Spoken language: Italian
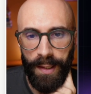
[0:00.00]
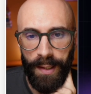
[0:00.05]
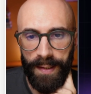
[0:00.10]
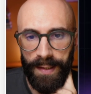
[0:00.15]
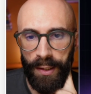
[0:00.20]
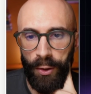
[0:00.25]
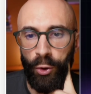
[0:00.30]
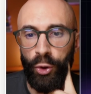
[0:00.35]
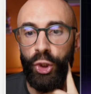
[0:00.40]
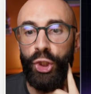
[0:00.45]

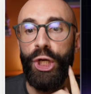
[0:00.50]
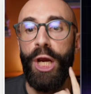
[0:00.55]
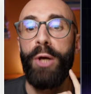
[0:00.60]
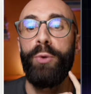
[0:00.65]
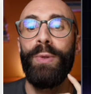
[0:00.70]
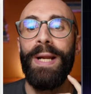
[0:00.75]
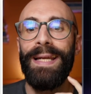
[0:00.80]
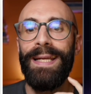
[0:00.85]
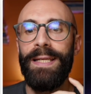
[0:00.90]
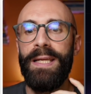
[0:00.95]
se non c'è
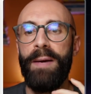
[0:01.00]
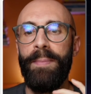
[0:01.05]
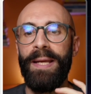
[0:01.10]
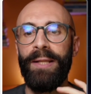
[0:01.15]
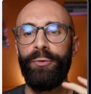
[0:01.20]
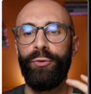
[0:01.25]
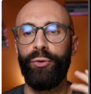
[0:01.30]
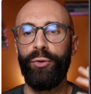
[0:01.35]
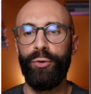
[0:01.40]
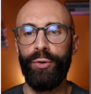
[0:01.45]
un
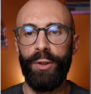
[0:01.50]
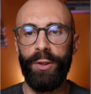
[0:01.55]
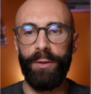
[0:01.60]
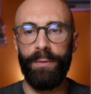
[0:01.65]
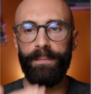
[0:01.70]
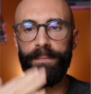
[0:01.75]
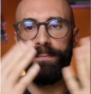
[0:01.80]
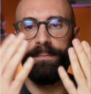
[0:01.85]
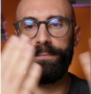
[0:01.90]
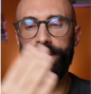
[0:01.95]
allineamento con
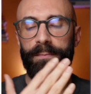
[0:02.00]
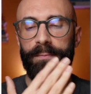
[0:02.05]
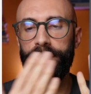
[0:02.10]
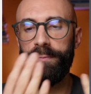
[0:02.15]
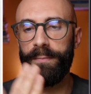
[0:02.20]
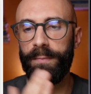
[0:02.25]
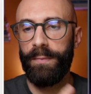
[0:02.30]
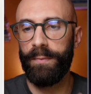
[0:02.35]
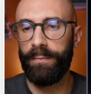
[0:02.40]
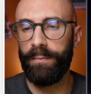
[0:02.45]

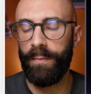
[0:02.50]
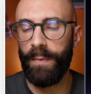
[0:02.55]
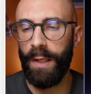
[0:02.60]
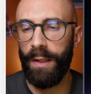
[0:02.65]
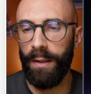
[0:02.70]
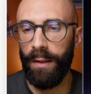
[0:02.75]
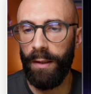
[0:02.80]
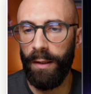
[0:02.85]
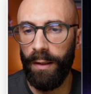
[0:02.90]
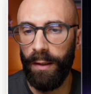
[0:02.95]

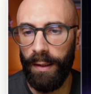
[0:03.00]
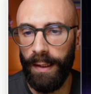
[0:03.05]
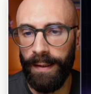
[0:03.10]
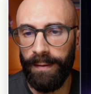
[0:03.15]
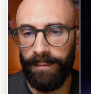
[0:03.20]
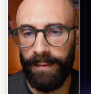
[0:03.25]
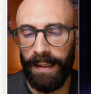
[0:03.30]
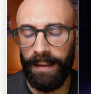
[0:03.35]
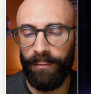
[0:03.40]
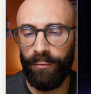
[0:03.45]
uh,
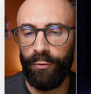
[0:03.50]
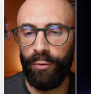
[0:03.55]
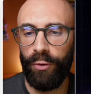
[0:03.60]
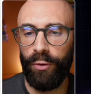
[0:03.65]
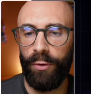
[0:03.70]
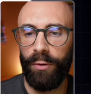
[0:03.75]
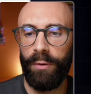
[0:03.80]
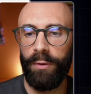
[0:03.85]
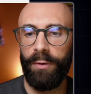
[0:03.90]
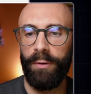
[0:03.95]
l'intento
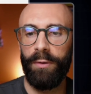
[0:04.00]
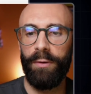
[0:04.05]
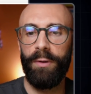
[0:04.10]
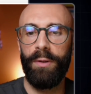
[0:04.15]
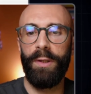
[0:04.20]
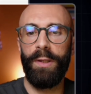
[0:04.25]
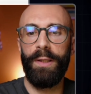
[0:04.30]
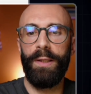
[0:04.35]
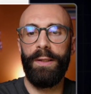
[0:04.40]
uh,